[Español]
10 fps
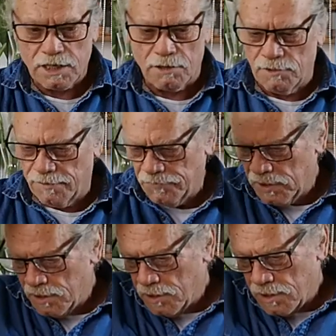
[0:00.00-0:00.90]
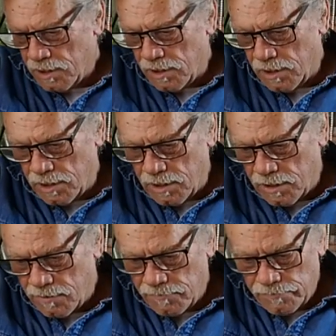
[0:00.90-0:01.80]
el cable.
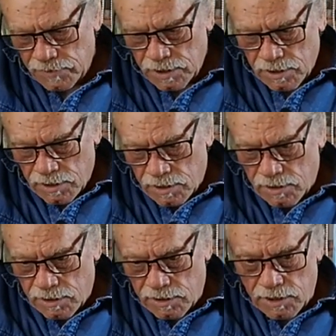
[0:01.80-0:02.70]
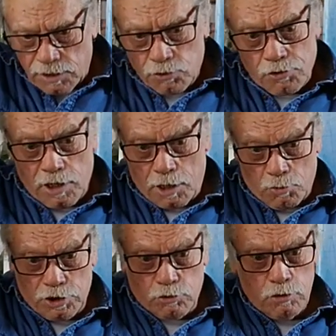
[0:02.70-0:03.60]
Eh, estos son
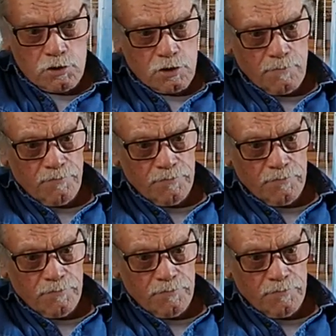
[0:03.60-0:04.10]
arbolitos.